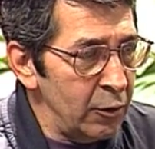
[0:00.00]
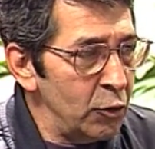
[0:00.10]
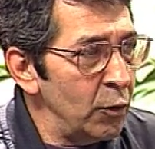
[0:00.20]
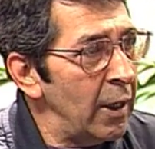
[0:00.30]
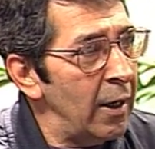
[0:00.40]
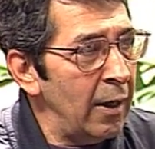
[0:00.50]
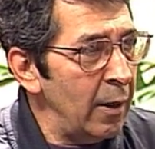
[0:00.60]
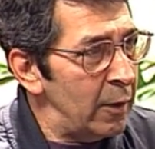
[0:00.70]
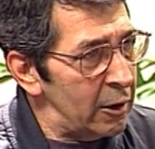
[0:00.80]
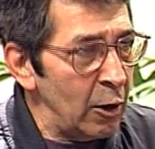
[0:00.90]
जो यहाँ
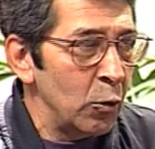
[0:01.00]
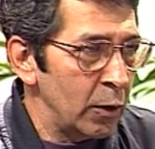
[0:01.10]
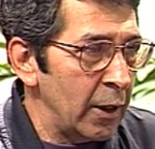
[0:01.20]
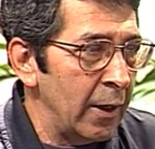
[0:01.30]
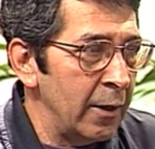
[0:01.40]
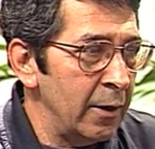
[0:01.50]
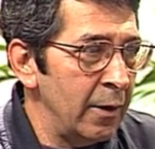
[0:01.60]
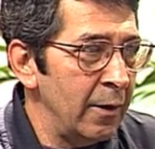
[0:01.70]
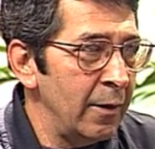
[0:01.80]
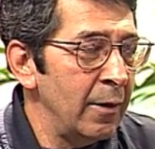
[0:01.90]
हमेशा होता है
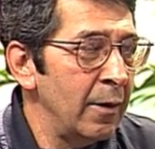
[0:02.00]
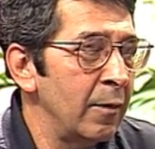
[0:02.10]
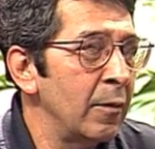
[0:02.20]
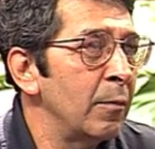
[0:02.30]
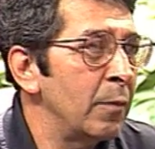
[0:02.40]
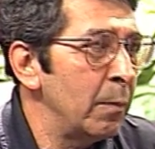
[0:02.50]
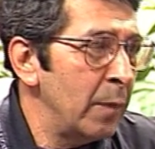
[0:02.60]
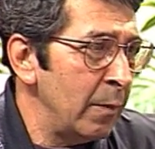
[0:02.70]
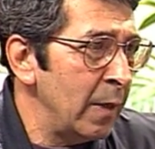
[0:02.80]
बम्बई हम्म।